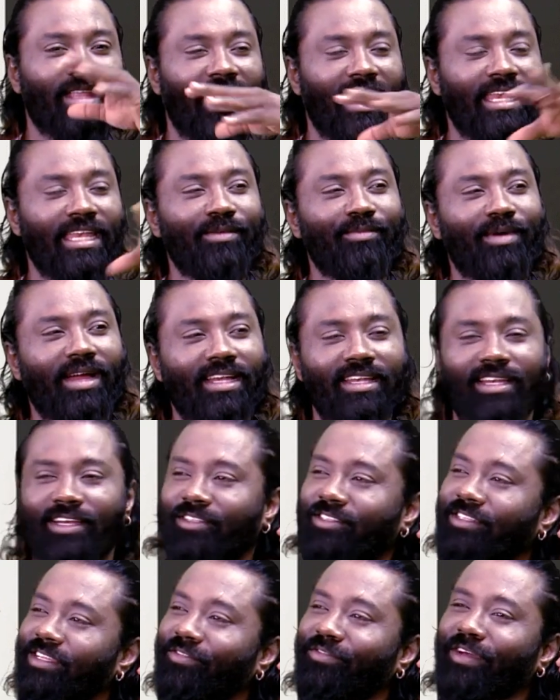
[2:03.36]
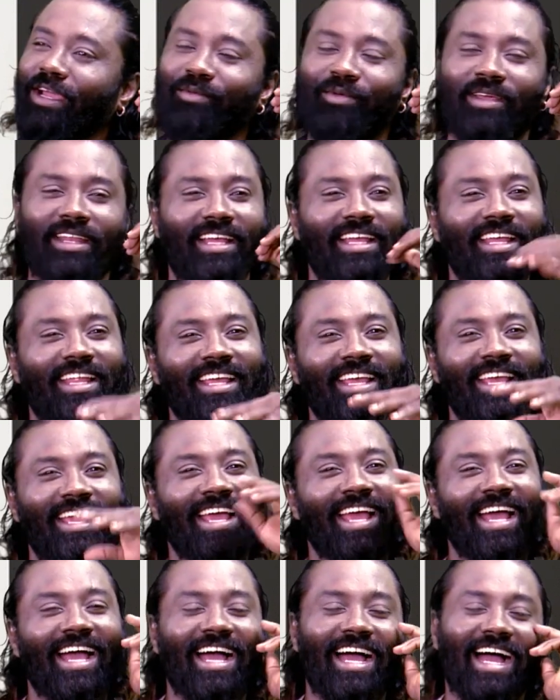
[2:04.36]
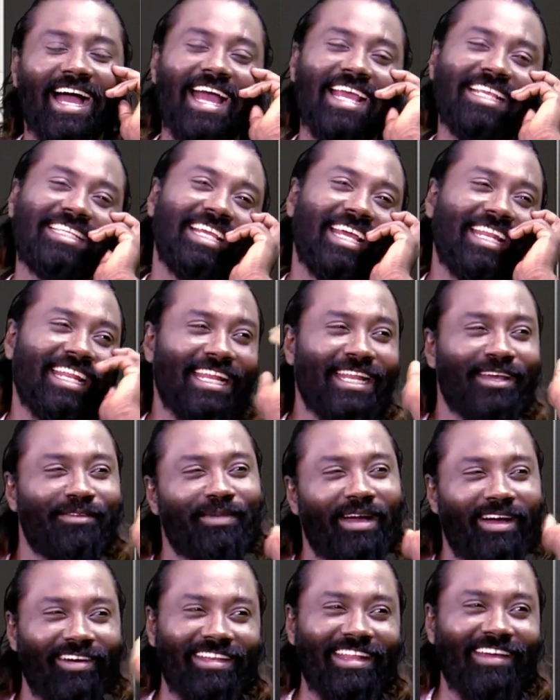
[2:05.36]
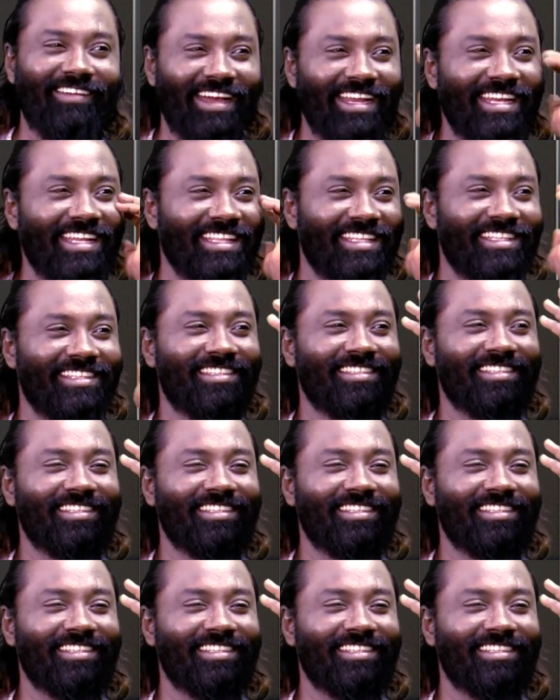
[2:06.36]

అన్నీ మాట్లాడుతుంటే ఫైమర్ రాగానే ఆయిషా నాన్న బాగున్నావా అన్నది